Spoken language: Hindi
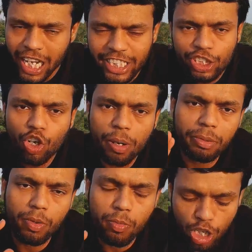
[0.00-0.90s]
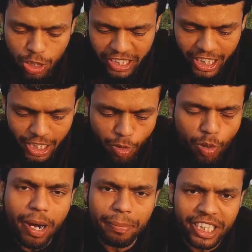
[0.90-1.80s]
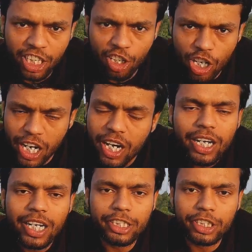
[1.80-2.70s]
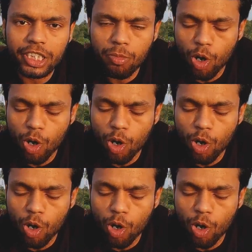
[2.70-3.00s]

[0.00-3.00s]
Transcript: गाइस देखो हमने वो बॉक्स में किया था मोम आपने देखा होगा गाइस इसने